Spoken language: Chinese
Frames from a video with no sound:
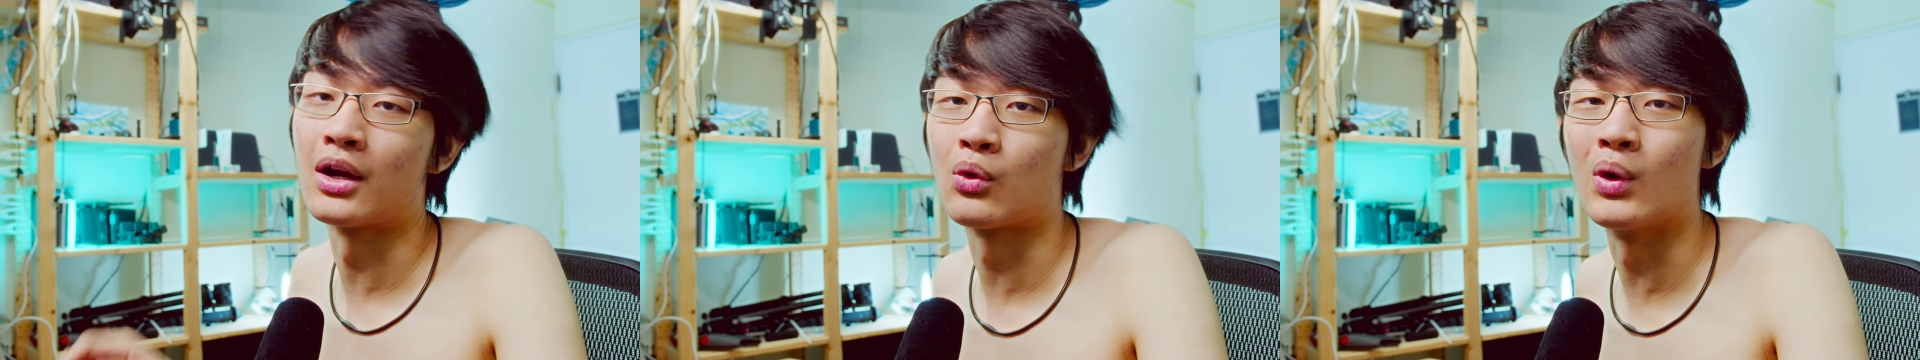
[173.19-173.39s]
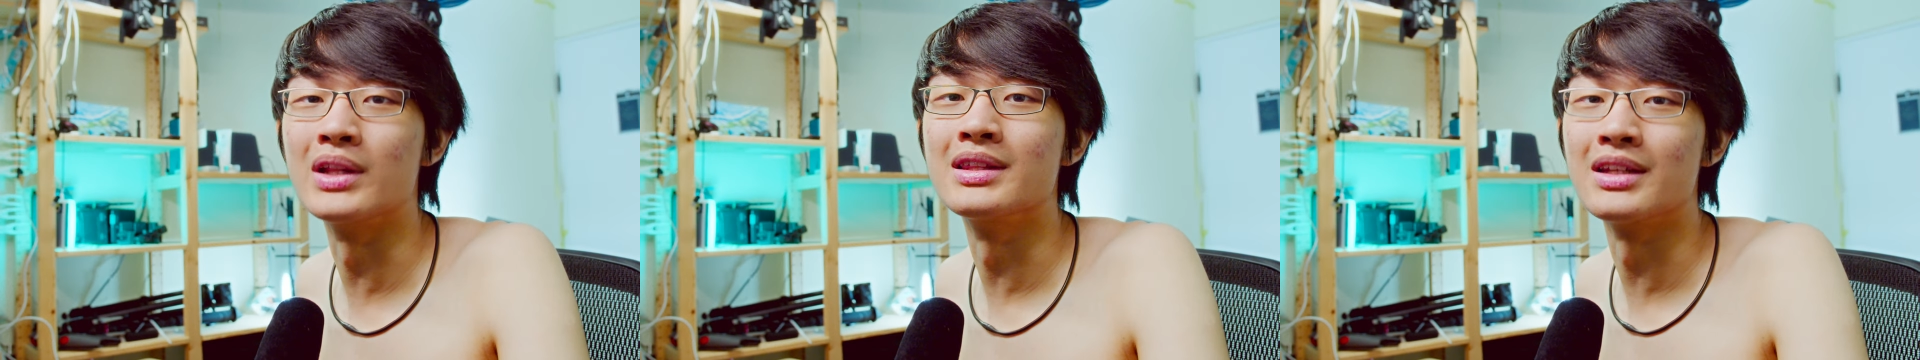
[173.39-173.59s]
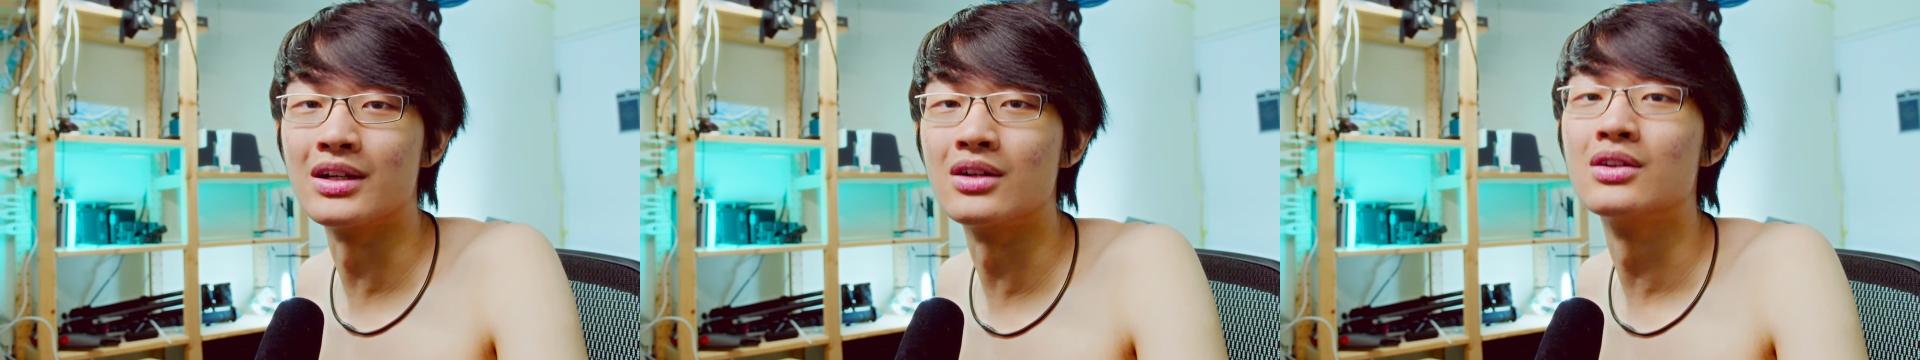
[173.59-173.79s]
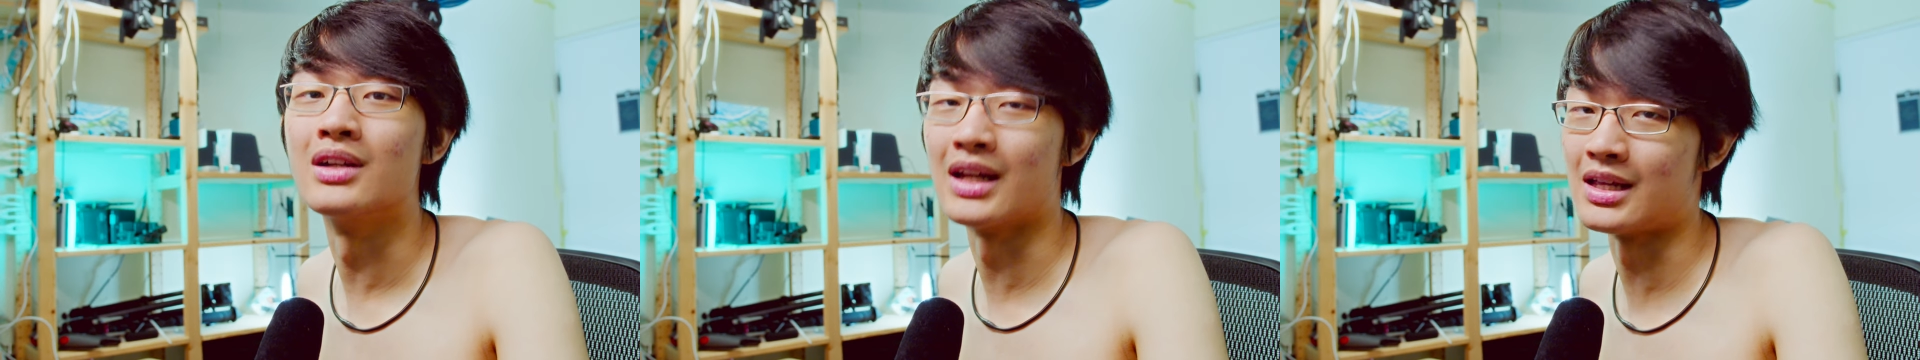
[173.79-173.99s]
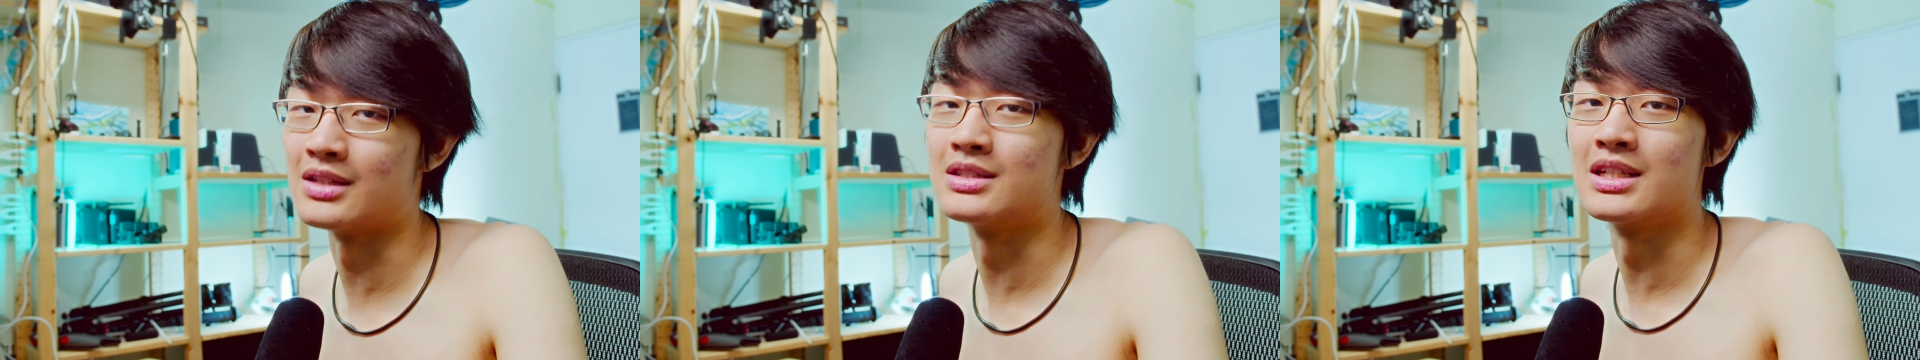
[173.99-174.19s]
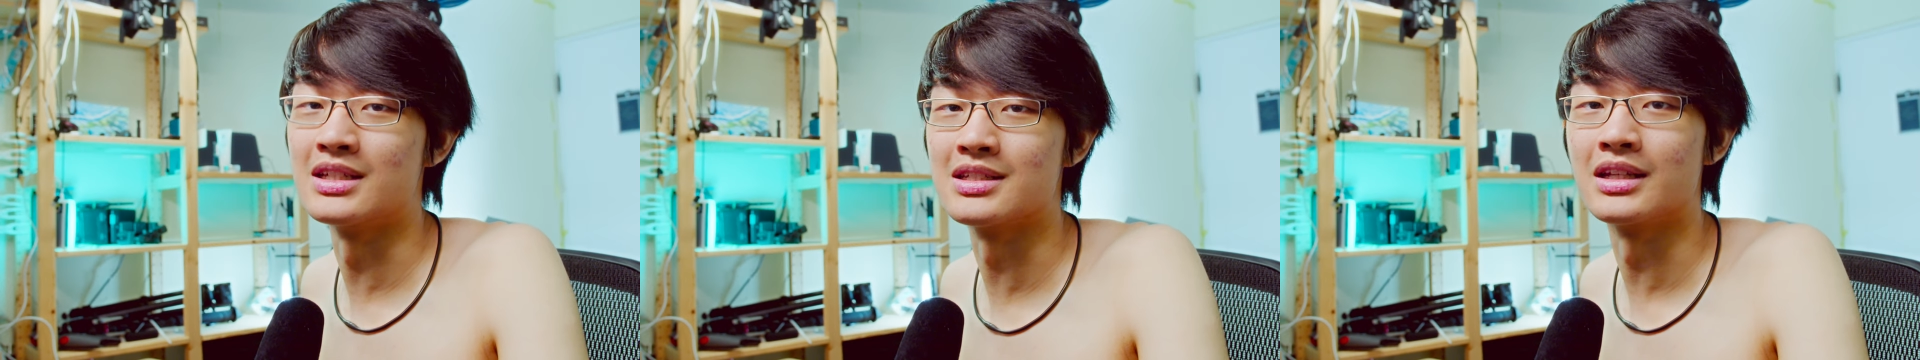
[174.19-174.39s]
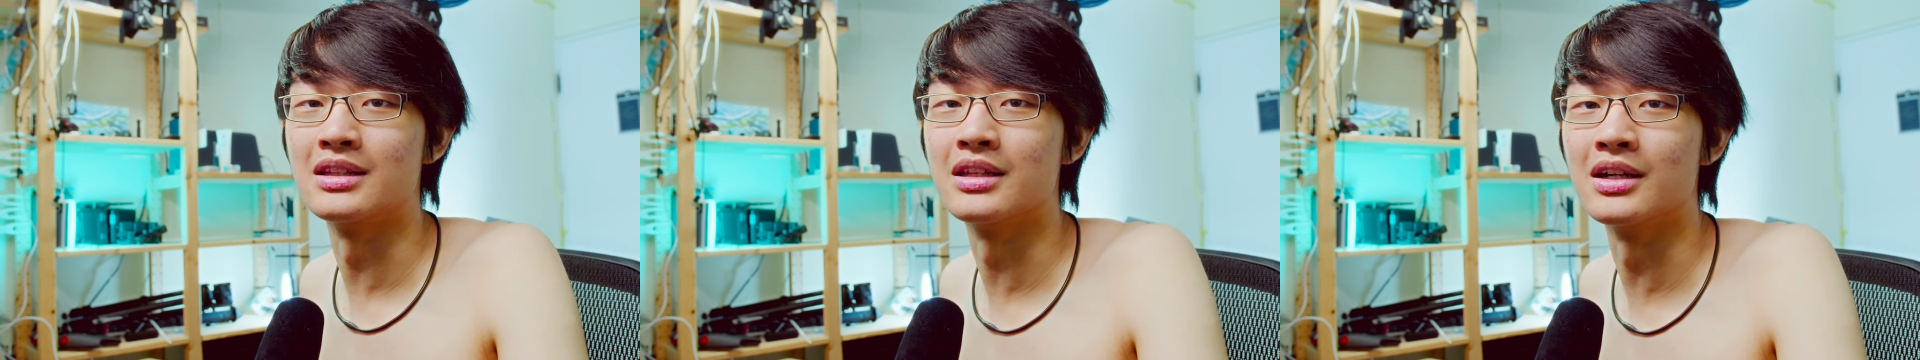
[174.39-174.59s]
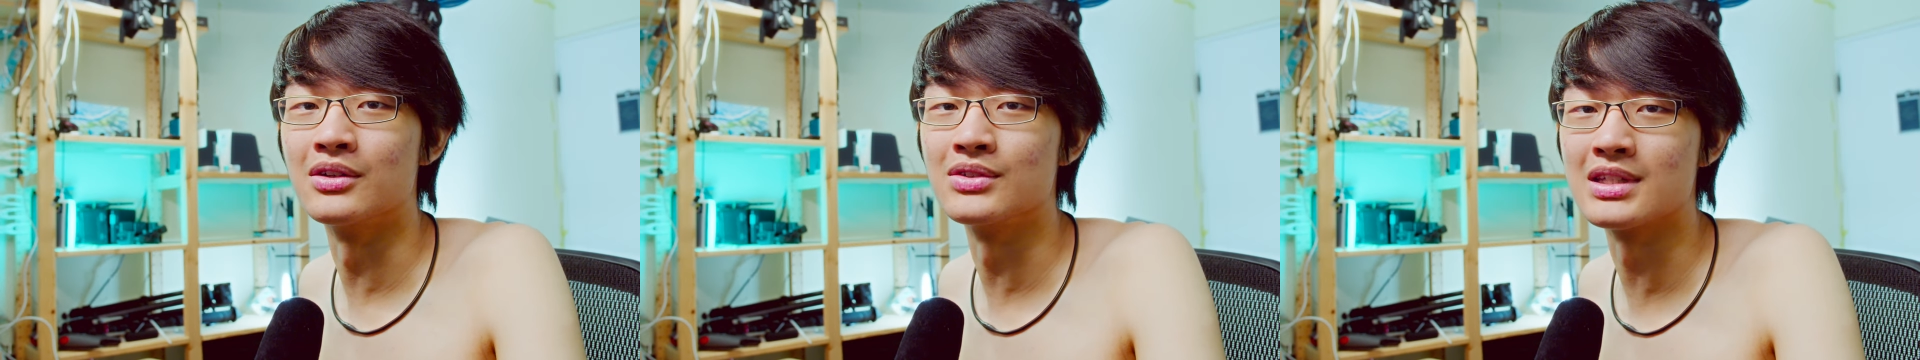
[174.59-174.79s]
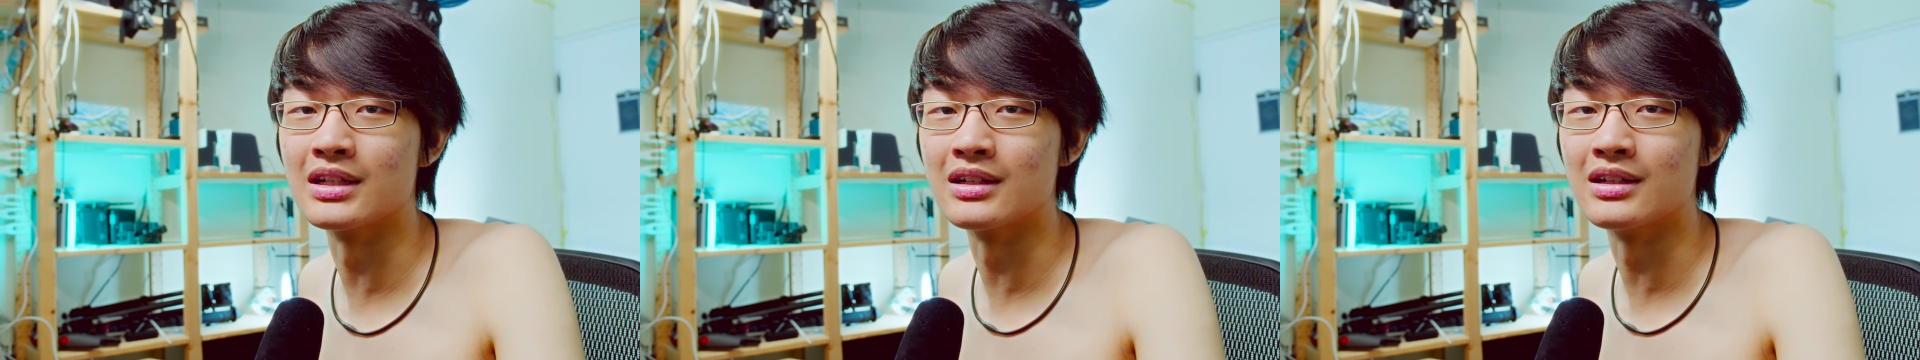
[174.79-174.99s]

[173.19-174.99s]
它关掉来进行调色。